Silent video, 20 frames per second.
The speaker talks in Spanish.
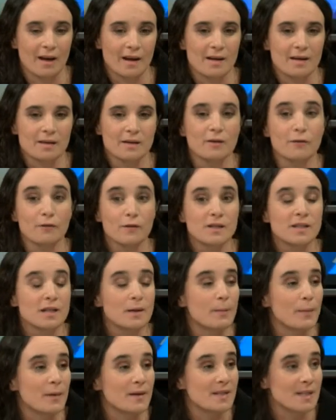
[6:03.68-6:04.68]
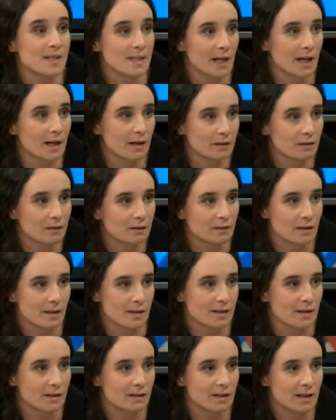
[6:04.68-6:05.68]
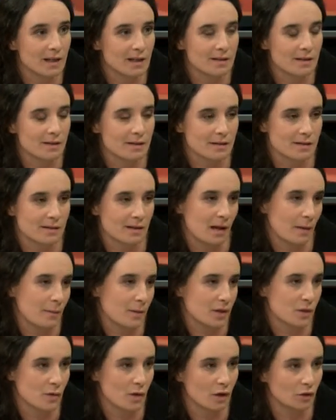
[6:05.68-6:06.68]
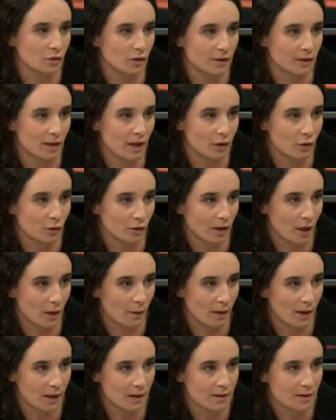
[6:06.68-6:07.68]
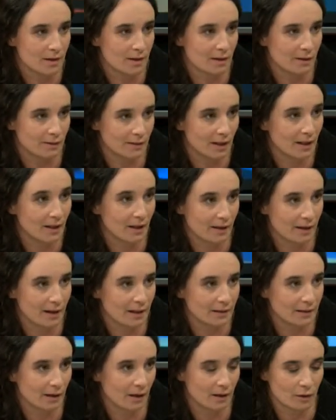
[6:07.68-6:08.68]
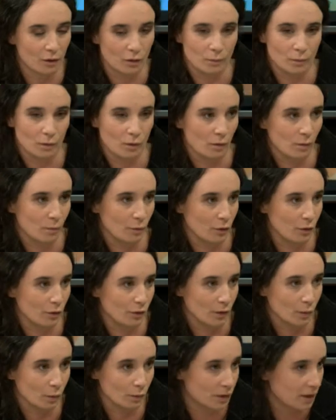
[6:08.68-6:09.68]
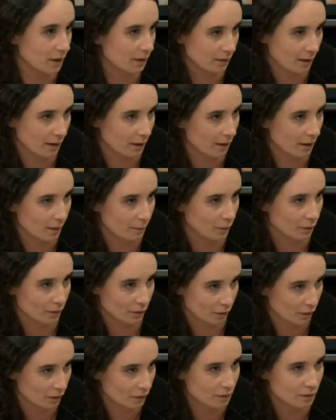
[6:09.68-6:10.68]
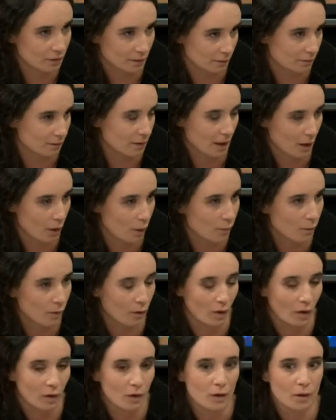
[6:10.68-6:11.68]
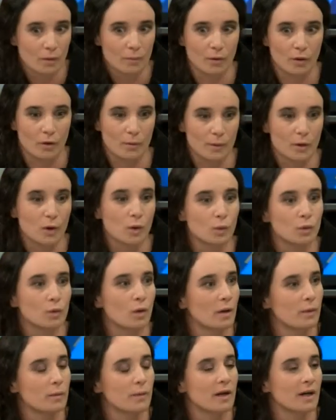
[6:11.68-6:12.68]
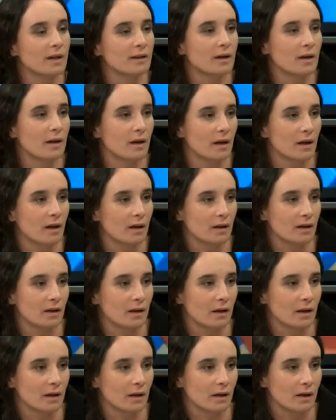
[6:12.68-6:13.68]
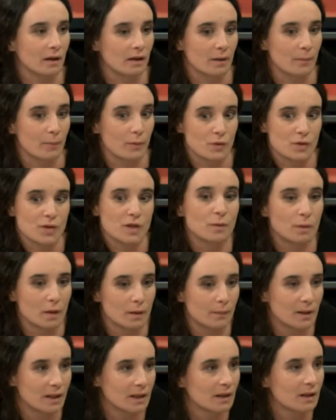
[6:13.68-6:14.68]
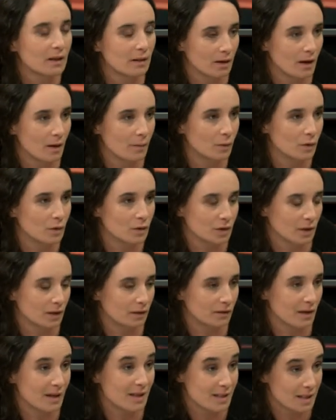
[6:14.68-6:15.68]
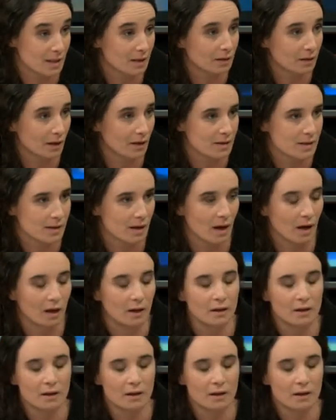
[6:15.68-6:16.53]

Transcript: Es difícil pensar que existían si la persona contratada no estaba dada de alta como monotributista, digamos, ¿no? Es como, por lo menos uno advierte que, posiblemente, digamos, este, exista esa